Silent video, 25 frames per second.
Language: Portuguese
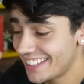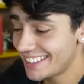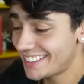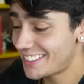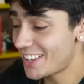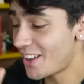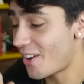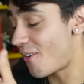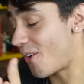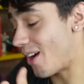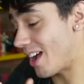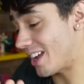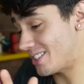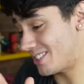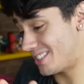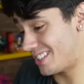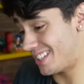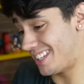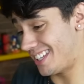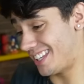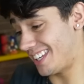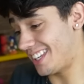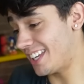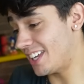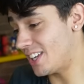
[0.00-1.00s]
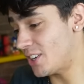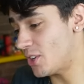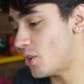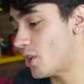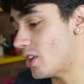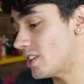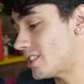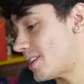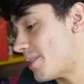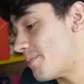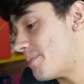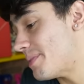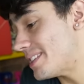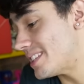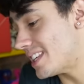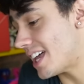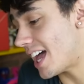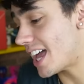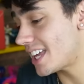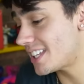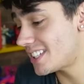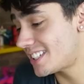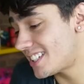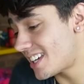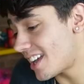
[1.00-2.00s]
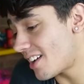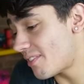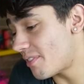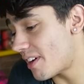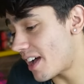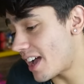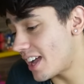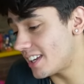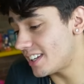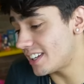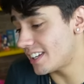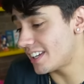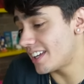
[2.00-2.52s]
Então, acho que nossa amizade já vale,